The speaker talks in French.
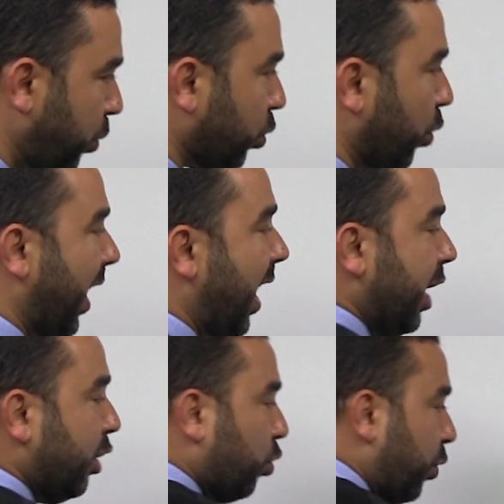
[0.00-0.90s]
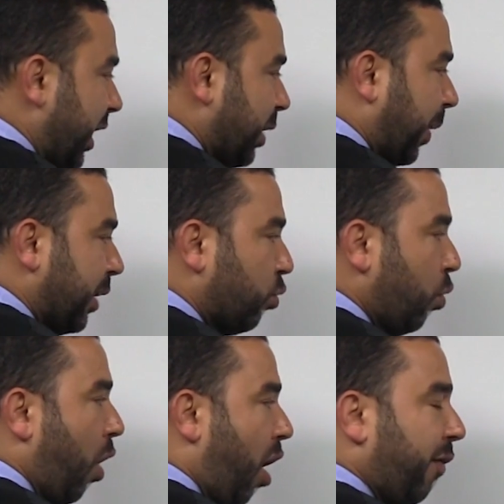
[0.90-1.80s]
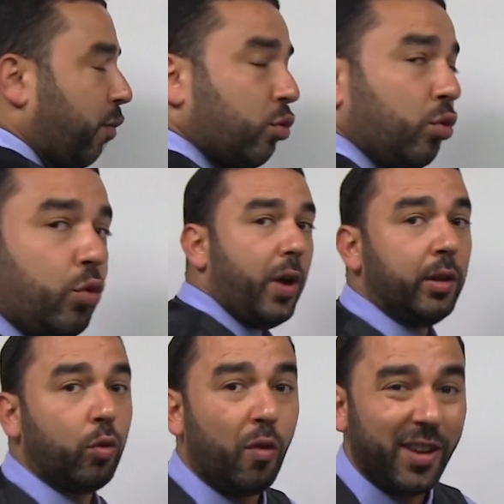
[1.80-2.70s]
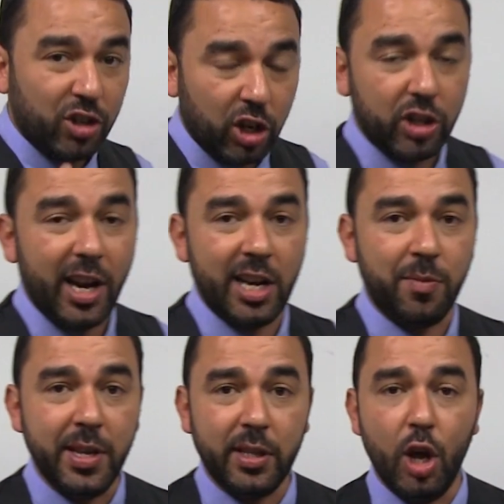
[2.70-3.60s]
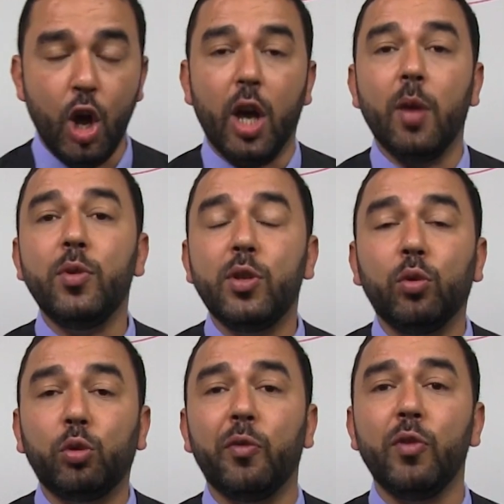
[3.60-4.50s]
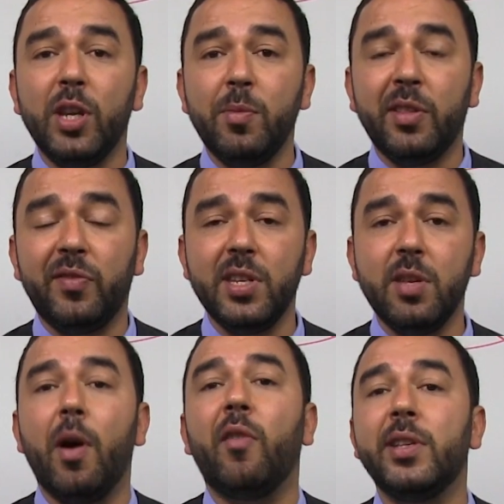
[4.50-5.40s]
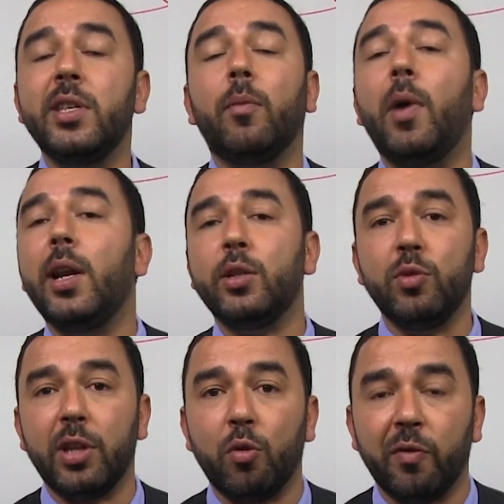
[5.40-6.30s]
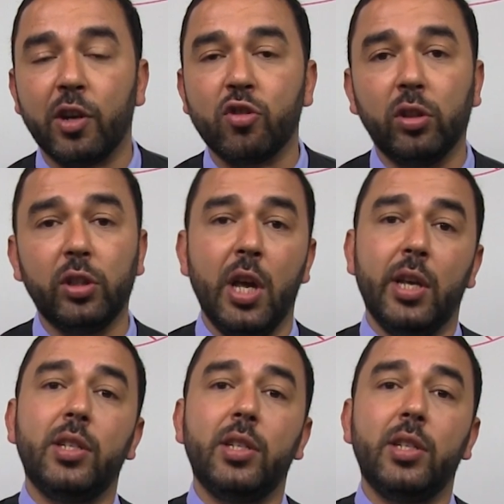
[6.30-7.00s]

puisqu'on a son expression en fonction de N. Donc on va chercher la limite et puis si on trouve une limite finie, bah, on va dire bah, la suite est convergente.